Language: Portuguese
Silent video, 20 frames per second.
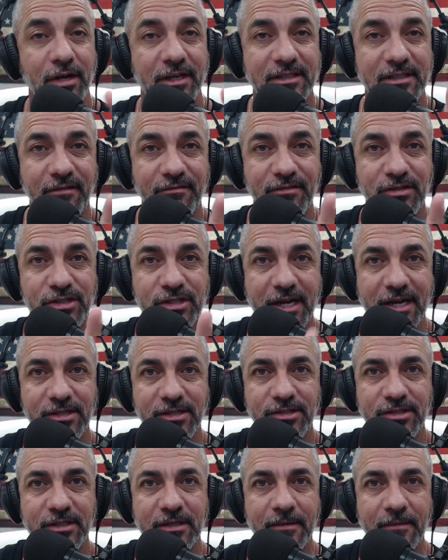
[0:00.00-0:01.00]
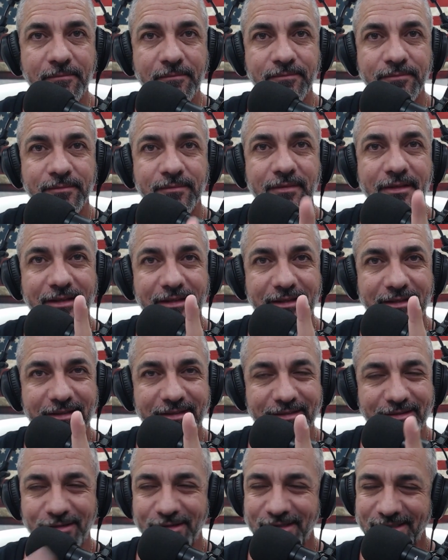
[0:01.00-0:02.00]
que teve gente
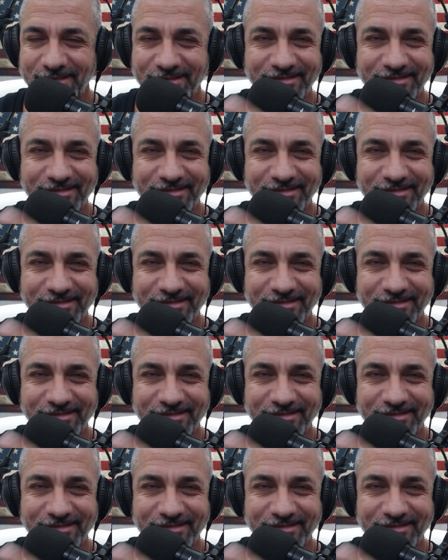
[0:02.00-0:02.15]
Conheço